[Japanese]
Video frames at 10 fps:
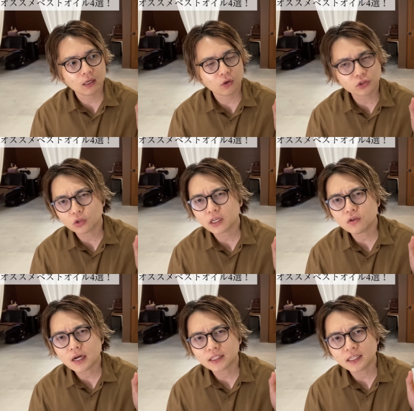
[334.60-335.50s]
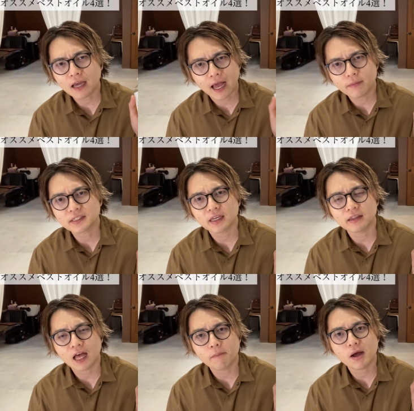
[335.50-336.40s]
細毛の方には合いませ
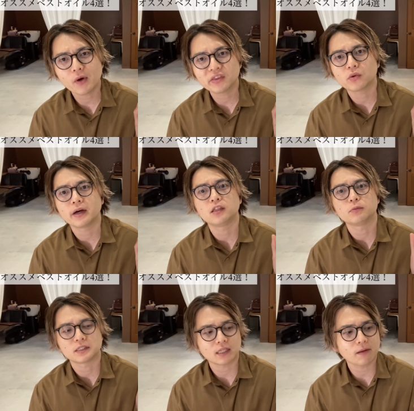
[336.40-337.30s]
ん。ナンバーワンとかがいてます。